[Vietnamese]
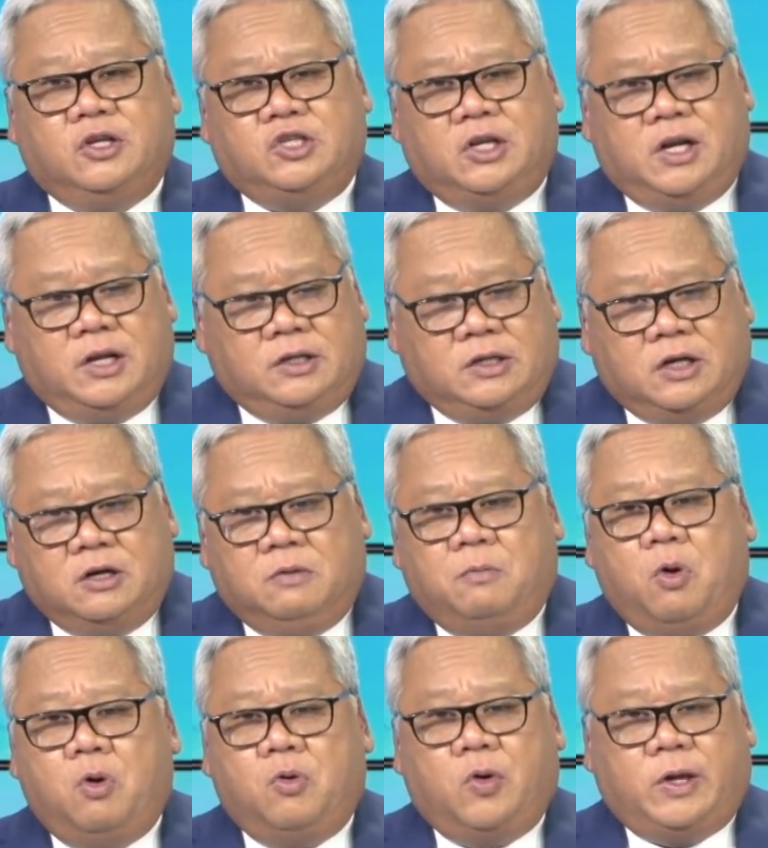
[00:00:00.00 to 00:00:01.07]
Cho nên từ
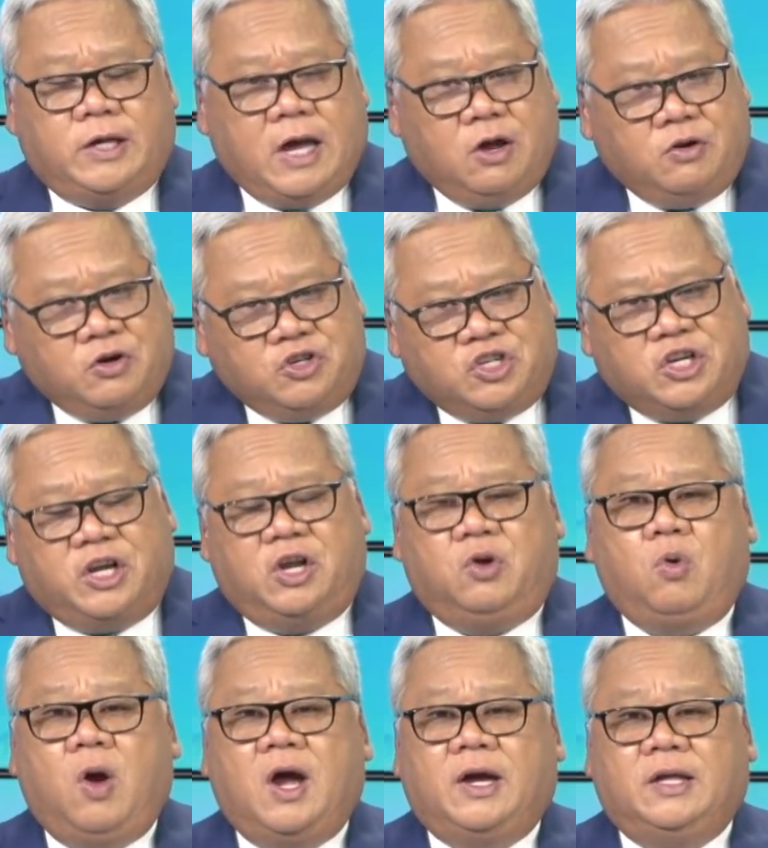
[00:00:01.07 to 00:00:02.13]
Bộ Ngoại giao nó rỉ
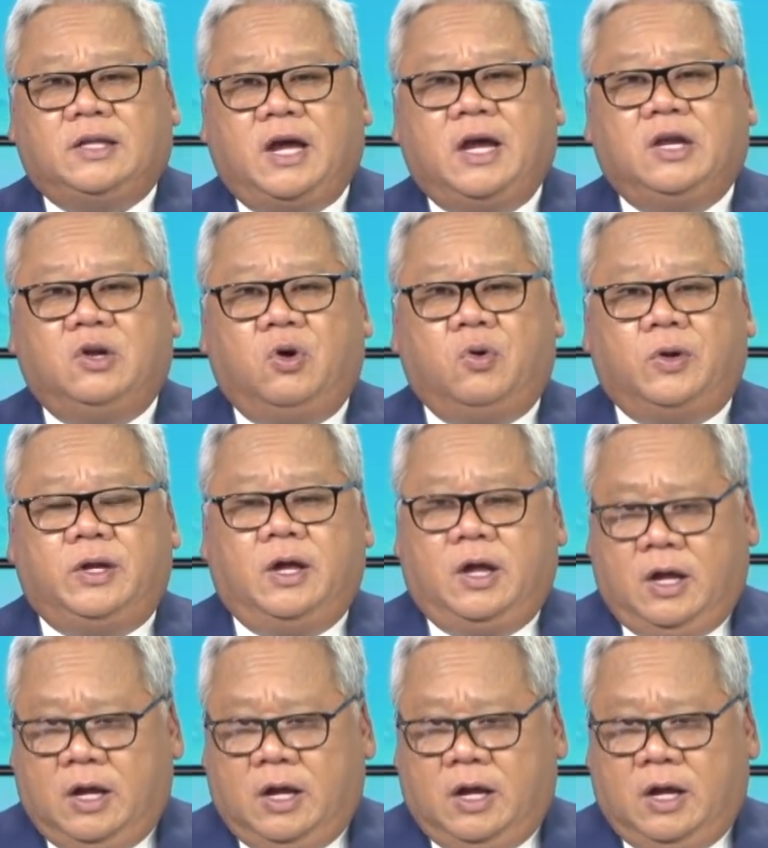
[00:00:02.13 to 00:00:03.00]
qua cái thay đổi